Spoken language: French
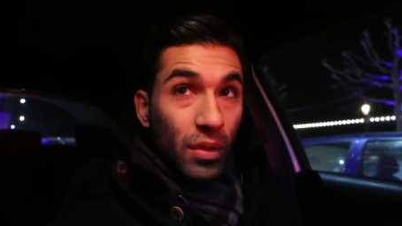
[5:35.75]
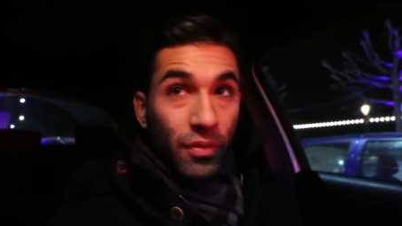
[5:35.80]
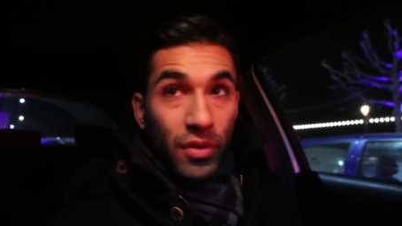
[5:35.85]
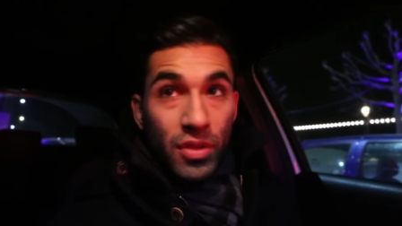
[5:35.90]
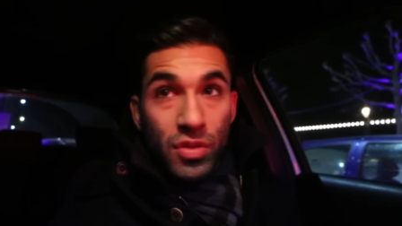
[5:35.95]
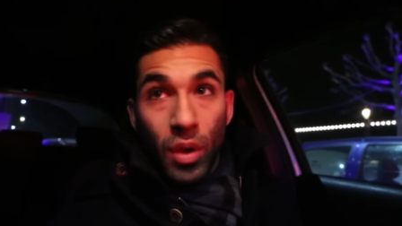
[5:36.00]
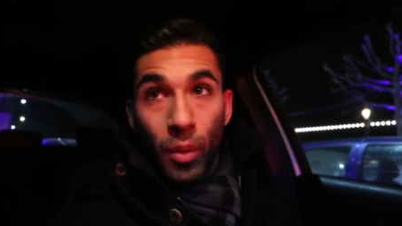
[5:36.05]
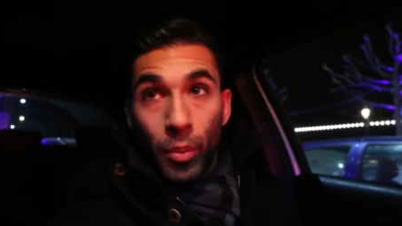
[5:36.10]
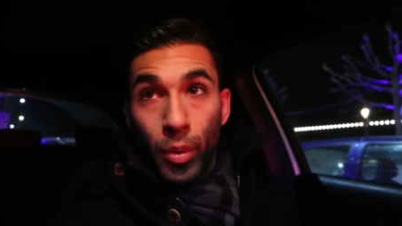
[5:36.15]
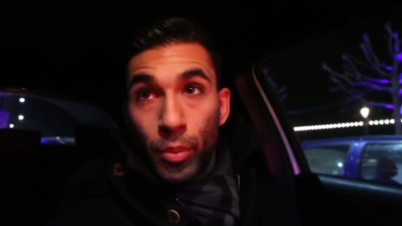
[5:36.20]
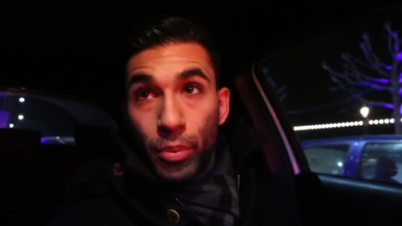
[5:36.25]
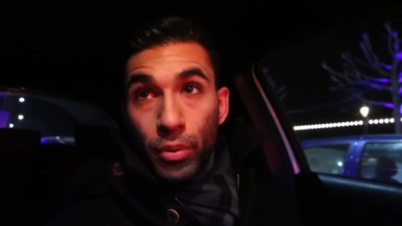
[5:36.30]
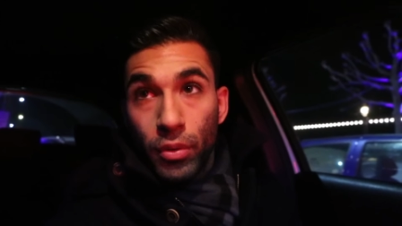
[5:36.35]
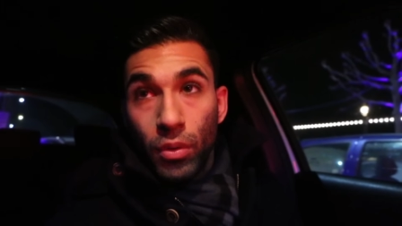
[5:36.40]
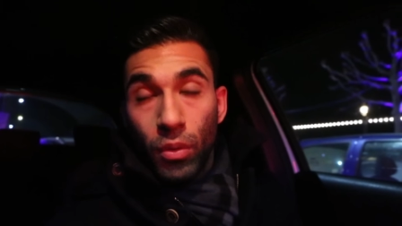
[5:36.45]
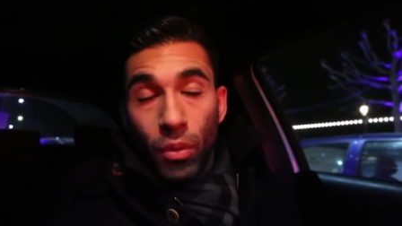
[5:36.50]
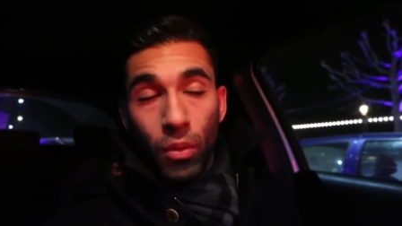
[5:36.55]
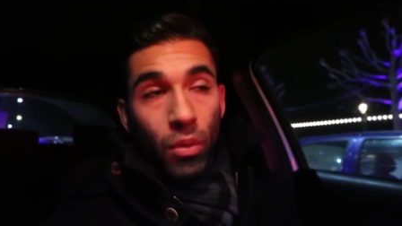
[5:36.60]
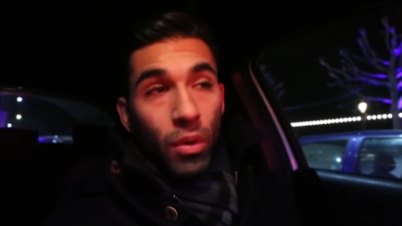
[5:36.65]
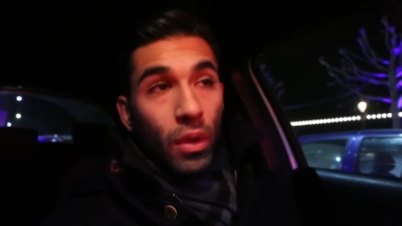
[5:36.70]
des fois ils sont un peu plus
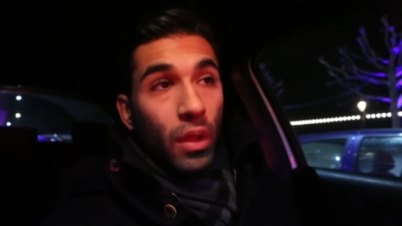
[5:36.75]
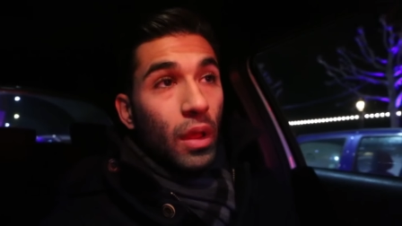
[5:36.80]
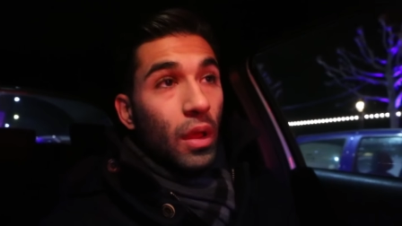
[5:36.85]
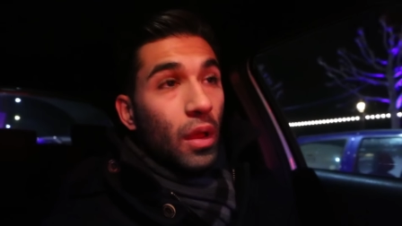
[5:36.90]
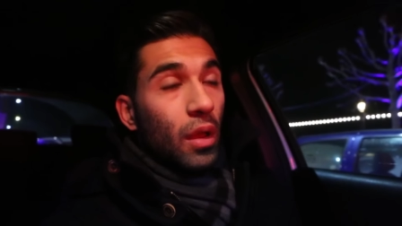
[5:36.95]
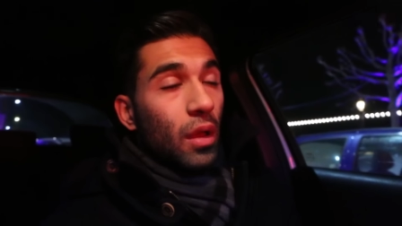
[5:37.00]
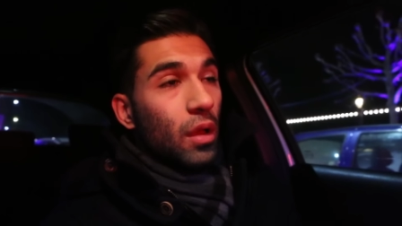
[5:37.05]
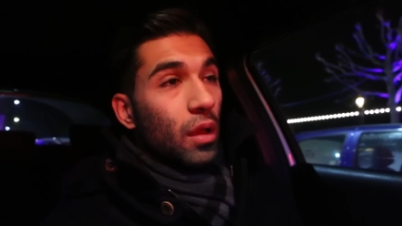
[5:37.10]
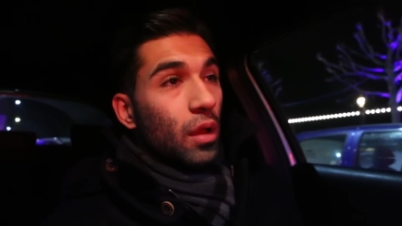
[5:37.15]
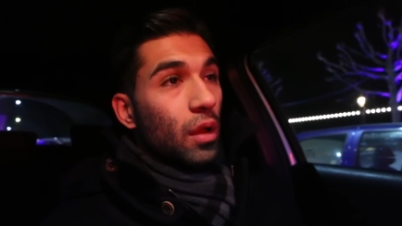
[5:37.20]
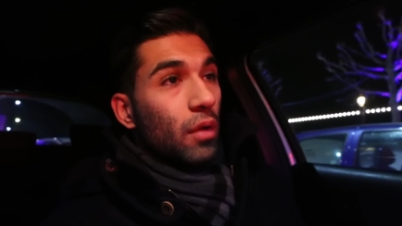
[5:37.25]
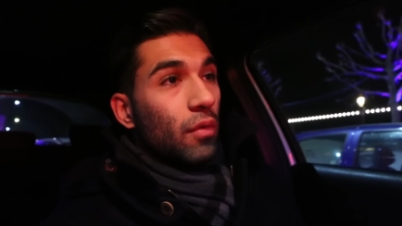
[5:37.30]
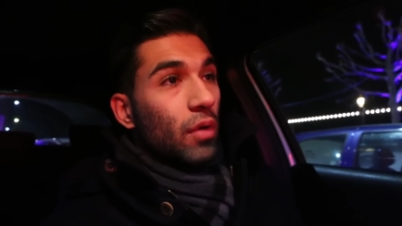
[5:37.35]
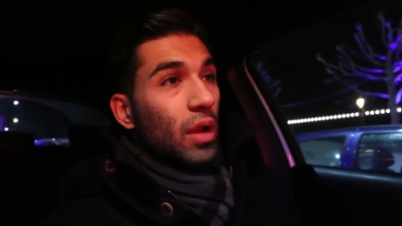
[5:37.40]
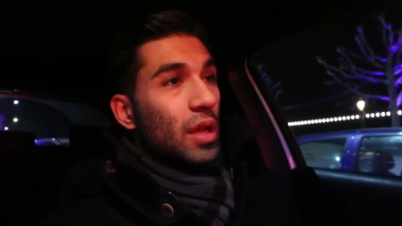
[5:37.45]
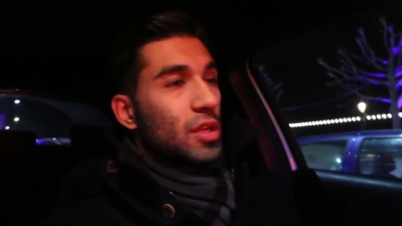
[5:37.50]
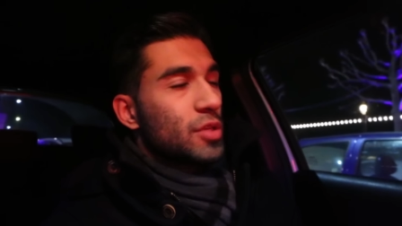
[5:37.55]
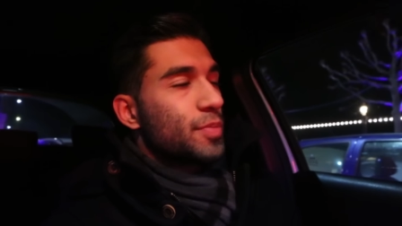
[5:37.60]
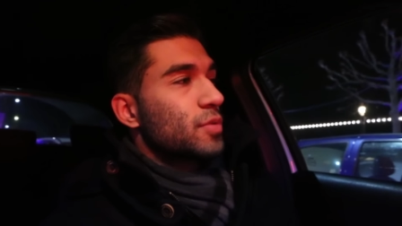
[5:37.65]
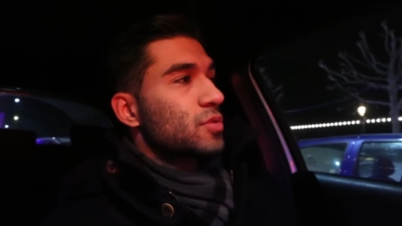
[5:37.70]
longs.
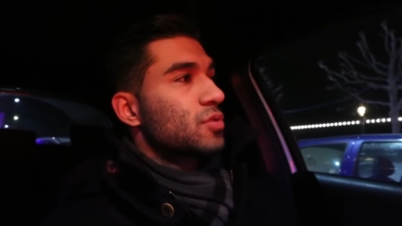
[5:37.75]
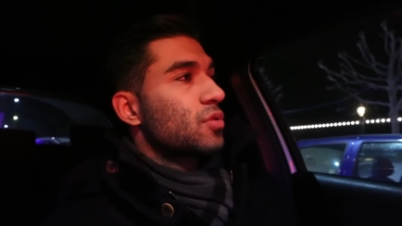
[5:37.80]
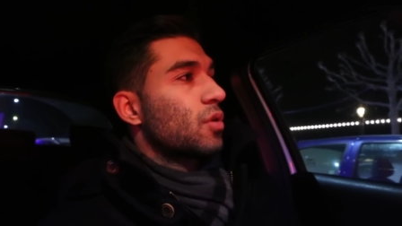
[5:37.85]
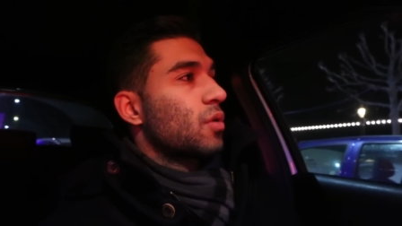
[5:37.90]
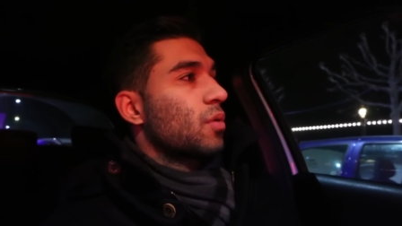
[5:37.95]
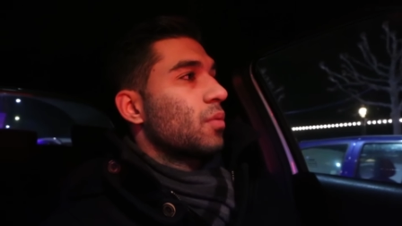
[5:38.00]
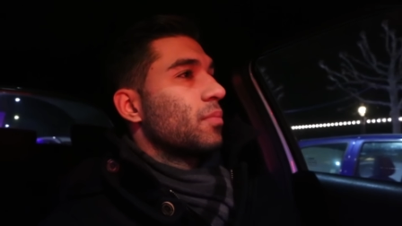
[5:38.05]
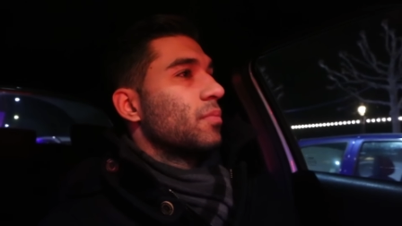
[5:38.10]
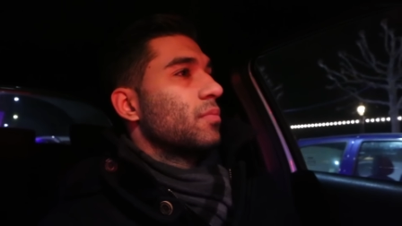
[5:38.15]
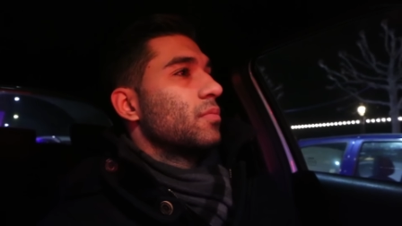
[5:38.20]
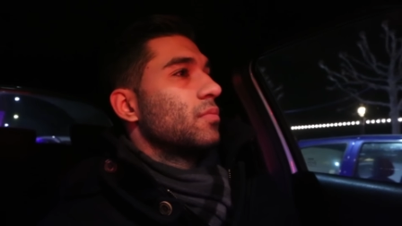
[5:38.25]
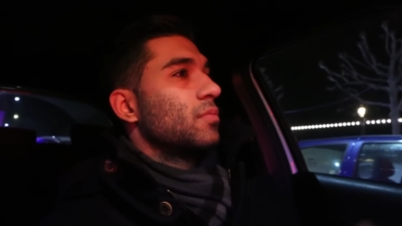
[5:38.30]
voilà, je pense que